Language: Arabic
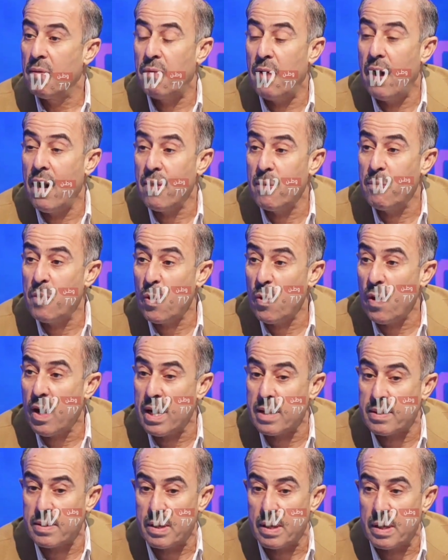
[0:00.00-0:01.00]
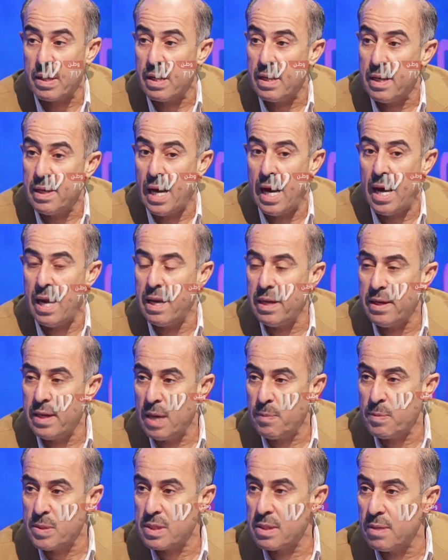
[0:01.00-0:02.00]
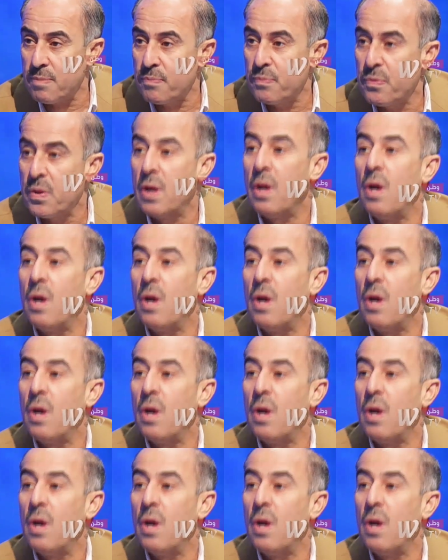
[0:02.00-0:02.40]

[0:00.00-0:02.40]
فهذا موضوع خطير علينا وهم راح نرجع